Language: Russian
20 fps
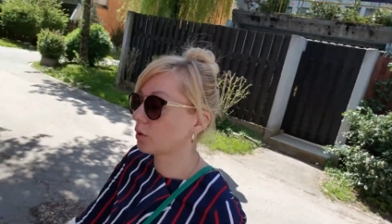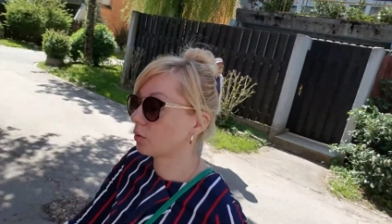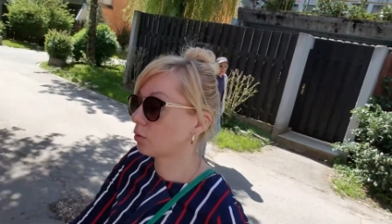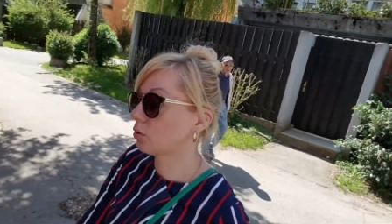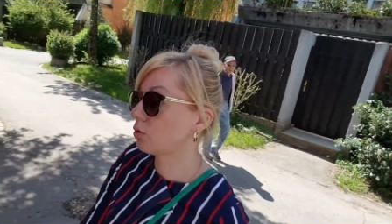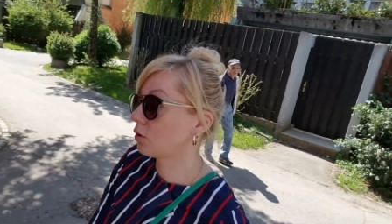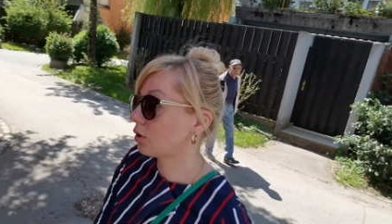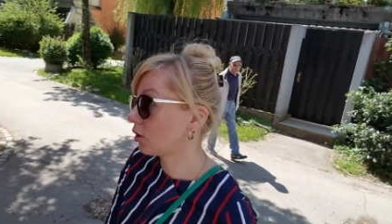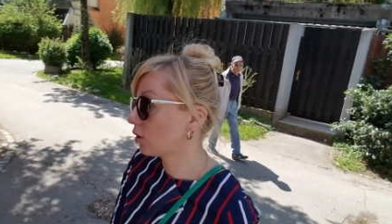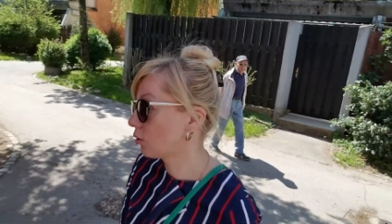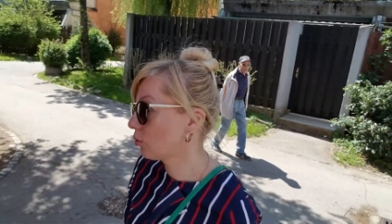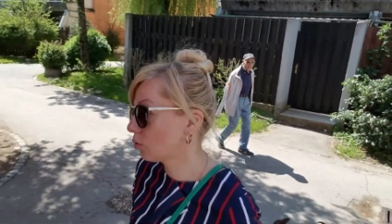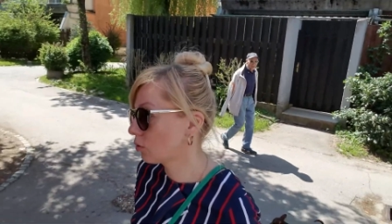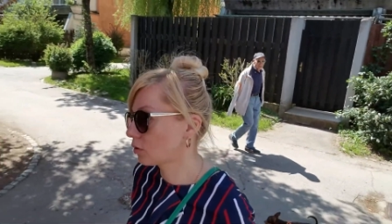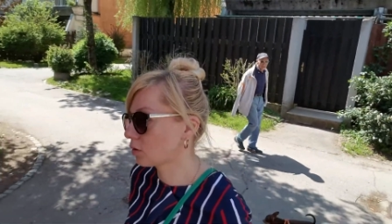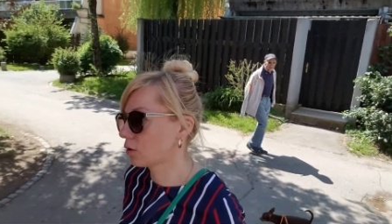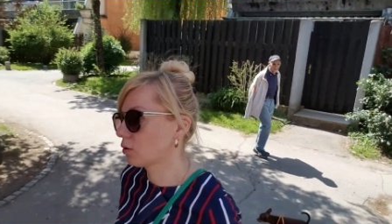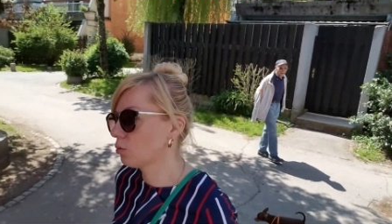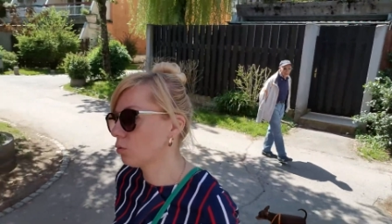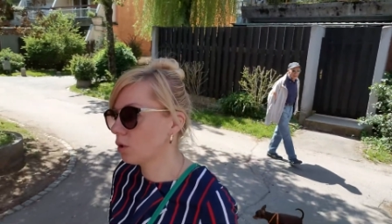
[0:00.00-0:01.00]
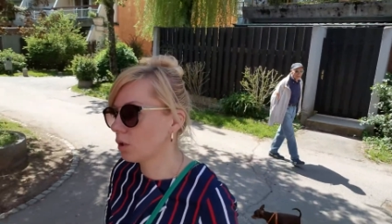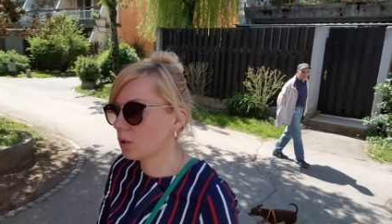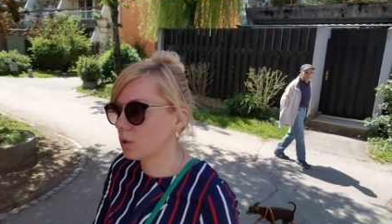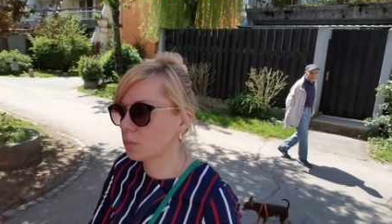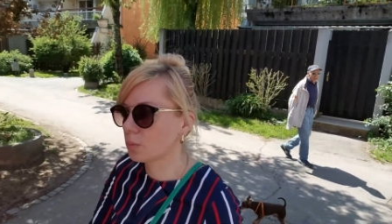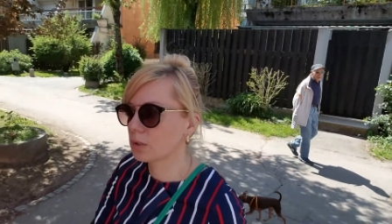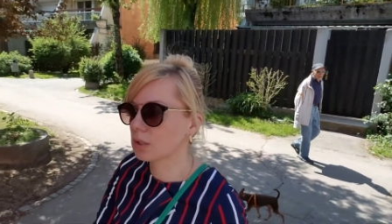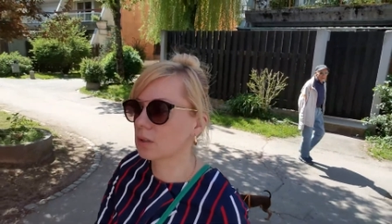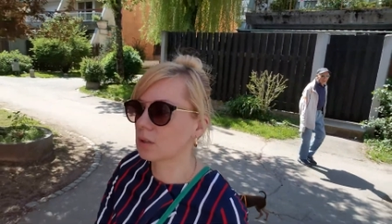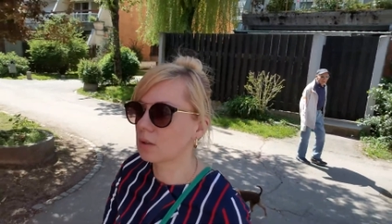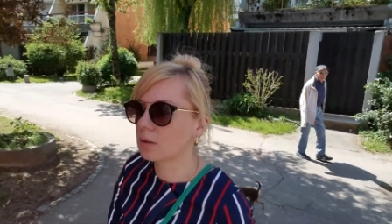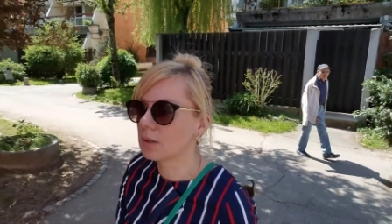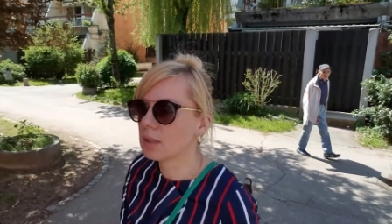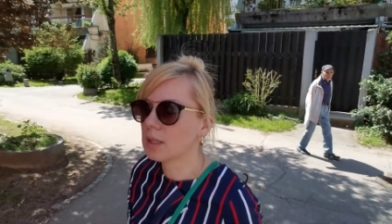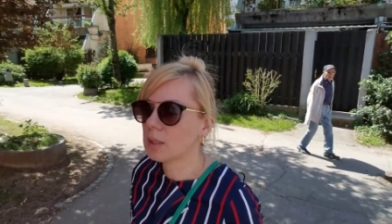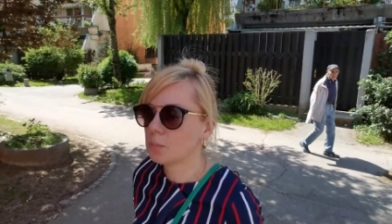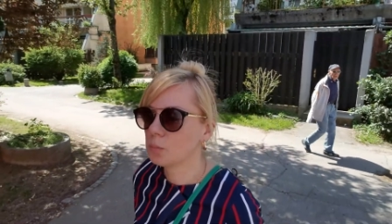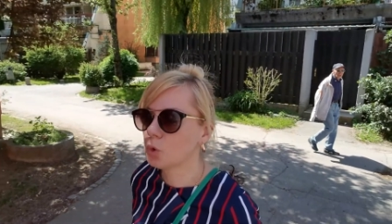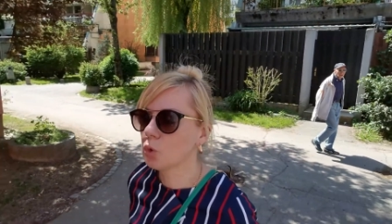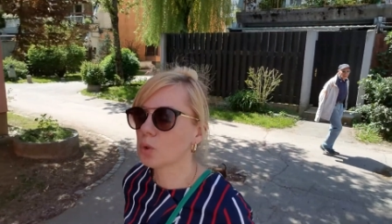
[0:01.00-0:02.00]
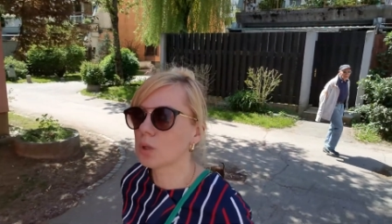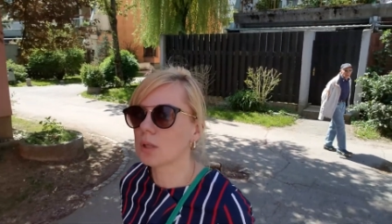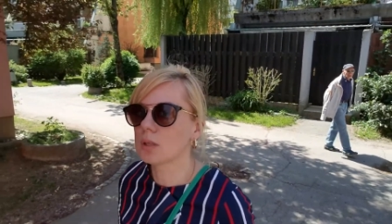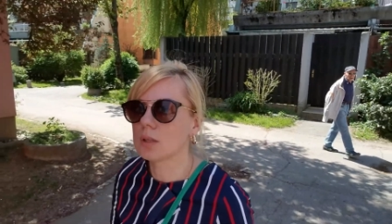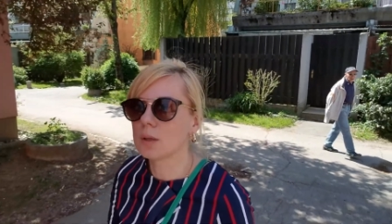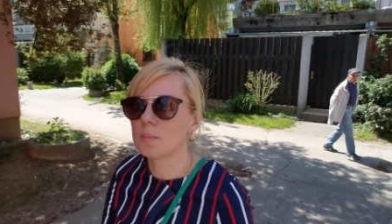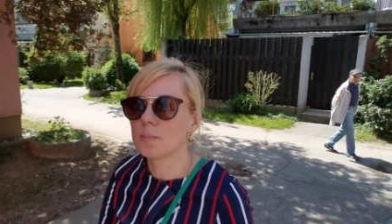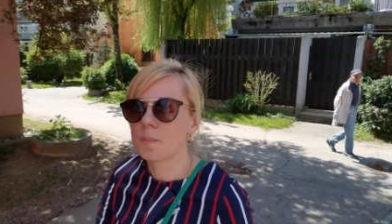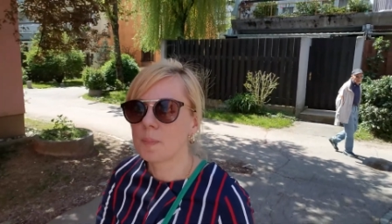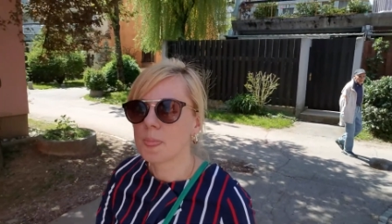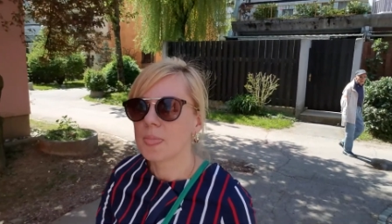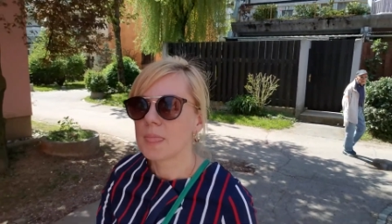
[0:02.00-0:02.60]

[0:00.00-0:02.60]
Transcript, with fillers: Я говорю, серьезно? Ну, я не поняла. Ну, ладно.